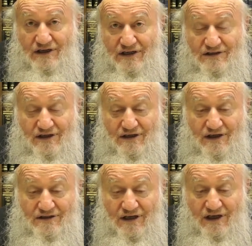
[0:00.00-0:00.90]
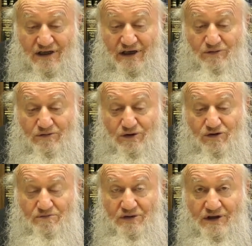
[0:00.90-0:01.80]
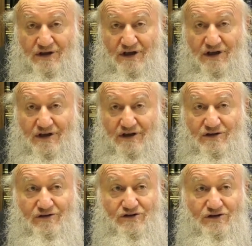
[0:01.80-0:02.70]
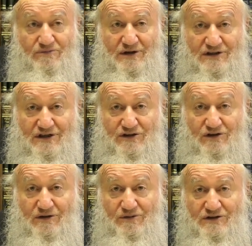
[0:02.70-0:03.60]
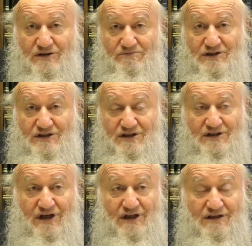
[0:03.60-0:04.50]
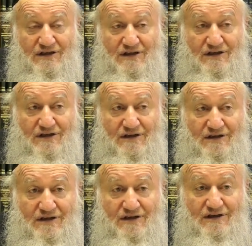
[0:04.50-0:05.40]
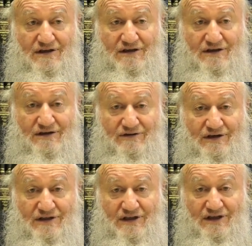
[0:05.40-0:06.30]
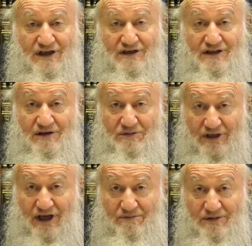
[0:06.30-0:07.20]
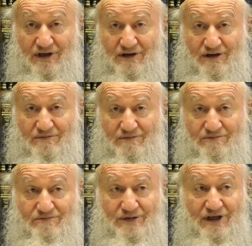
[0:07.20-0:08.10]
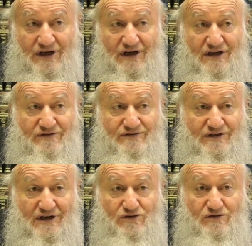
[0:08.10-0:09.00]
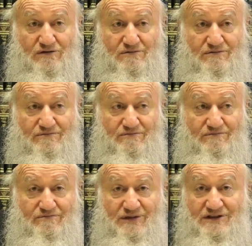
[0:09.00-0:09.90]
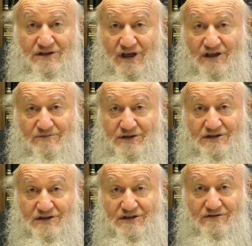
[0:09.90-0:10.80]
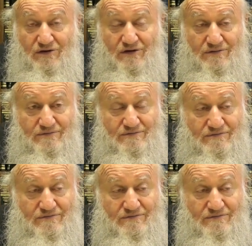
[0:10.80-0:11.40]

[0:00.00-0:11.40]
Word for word: как есть, так есть. Я мог бы купить. Но вот что произошло, я просто посчитал. Э, это деньги для меня были. Приехали в страну без денег, без ничего.